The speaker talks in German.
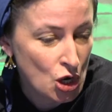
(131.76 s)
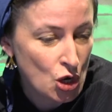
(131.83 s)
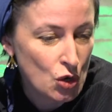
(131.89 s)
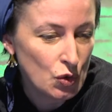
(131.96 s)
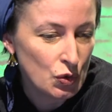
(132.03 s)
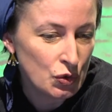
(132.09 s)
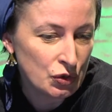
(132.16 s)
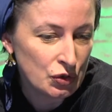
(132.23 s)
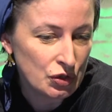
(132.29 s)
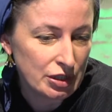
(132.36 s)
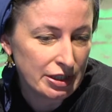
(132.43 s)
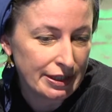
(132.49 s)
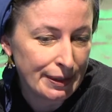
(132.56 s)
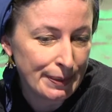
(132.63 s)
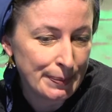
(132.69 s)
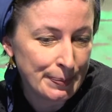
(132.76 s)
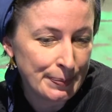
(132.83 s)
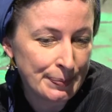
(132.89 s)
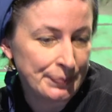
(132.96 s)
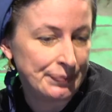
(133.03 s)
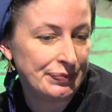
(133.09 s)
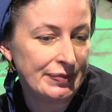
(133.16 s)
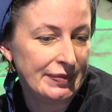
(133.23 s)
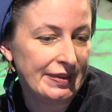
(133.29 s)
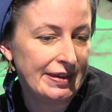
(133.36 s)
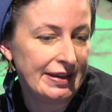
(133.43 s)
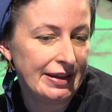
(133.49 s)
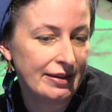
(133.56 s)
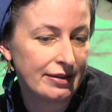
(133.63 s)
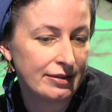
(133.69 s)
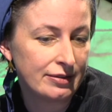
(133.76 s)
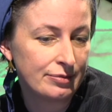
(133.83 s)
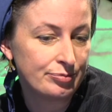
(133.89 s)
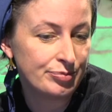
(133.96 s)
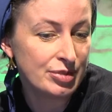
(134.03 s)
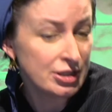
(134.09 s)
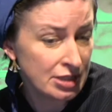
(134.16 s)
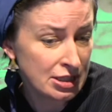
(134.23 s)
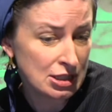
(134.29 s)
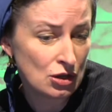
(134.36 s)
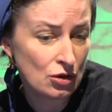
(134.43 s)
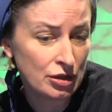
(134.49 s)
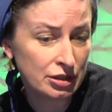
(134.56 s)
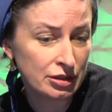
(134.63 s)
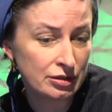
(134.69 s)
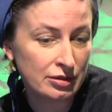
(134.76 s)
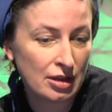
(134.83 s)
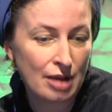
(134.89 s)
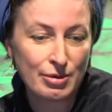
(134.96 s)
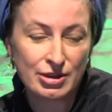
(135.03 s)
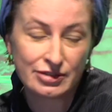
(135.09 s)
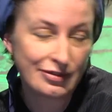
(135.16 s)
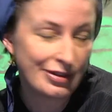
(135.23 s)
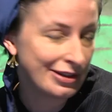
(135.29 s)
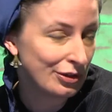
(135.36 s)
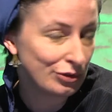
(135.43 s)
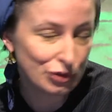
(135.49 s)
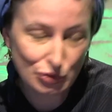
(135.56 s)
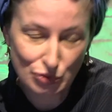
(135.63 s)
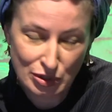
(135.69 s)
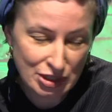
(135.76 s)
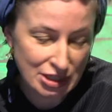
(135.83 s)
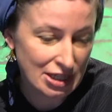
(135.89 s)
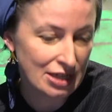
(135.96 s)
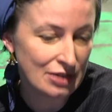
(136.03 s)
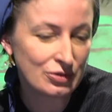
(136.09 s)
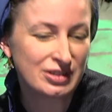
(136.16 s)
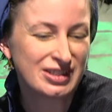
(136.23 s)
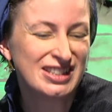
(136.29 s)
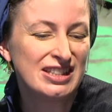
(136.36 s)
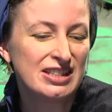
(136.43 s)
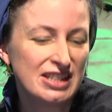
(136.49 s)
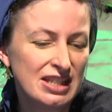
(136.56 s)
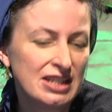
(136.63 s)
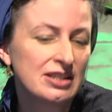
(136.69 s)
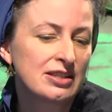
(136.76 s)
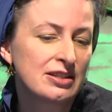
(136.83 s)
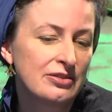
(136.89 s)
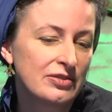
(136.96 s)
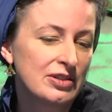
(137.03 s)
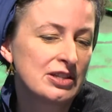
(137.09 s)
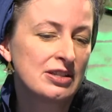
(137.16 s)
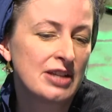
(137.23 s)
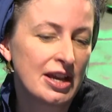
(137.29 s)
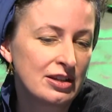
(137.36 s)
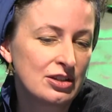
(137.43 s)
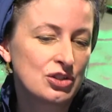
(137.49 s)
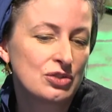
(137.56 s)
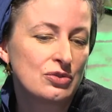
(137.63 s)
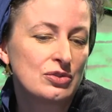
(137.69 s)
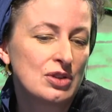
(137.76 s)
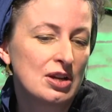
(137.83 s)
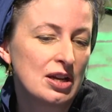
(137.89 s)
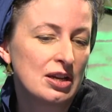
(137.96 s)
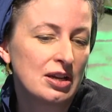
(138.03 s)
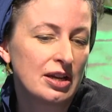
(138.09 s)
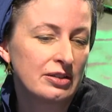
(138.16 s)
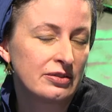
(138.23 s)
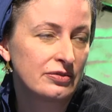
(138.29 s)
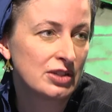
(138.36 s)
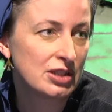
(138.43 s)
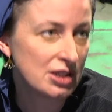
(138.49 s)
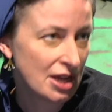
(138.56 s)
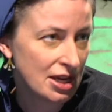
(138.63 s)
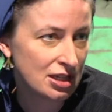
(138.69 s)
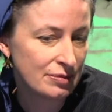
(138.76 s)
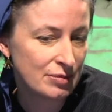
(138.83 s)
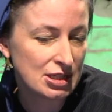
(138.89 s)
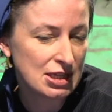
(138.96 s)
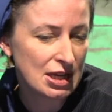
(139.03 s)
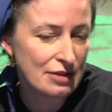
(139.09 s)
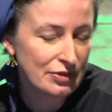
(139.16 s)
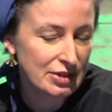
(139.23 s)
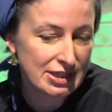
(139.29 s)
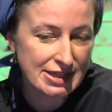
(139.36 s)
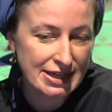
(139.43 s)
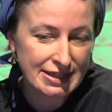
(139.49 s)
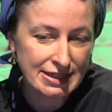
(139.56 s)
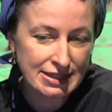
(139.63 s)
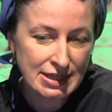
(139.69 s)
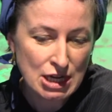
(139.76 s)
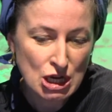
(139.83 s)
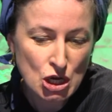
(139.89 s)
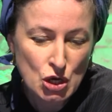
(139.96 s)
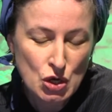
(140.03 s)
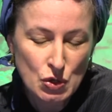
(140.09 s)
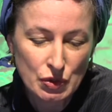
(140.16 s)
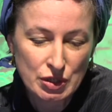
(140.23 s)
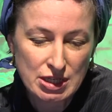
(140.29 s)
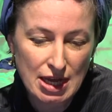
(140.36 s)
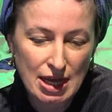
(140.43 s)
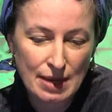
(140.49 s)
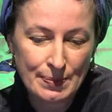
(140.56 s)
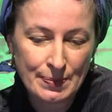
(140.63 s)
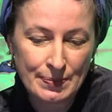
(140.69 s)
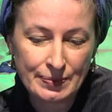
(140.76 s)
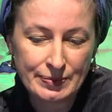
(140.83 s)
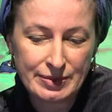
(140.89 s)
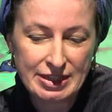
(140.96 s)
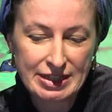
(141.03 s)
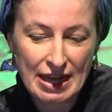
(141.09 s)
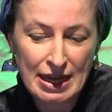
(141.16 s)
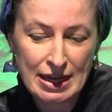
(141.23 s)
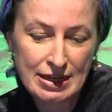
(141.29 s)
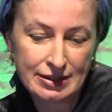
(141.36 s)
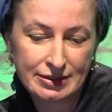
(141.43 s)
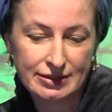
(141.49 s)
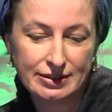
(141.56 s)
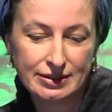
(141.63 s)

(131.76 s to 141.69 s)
und ähm, der Businessleute, aber es waren Autoren da und die Idee ist gewesen, eine Stunde lang hatten wir Zeit, haben das live gesendet und haben da